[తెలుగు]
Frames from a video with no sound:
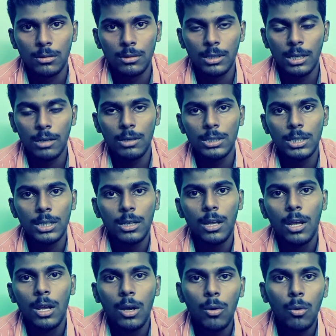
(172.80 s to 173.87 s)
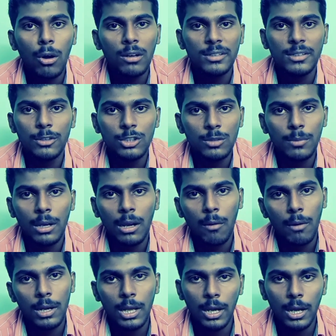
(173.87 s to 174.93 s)
తర్వాత ఒక సంవత్సరం
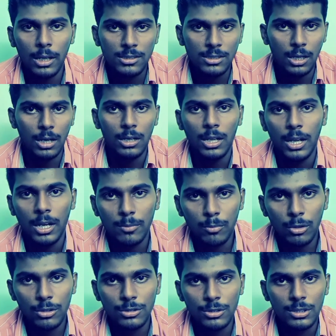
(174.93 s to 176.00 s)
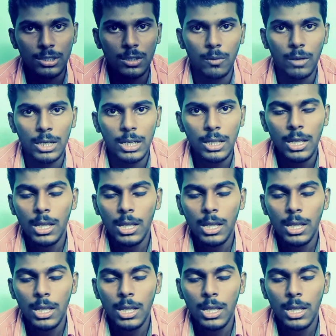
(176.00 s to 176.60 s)
ఎక్కువైనా ఖచ్చితంగా టికెట్ బుక్ చేసుకోవాలి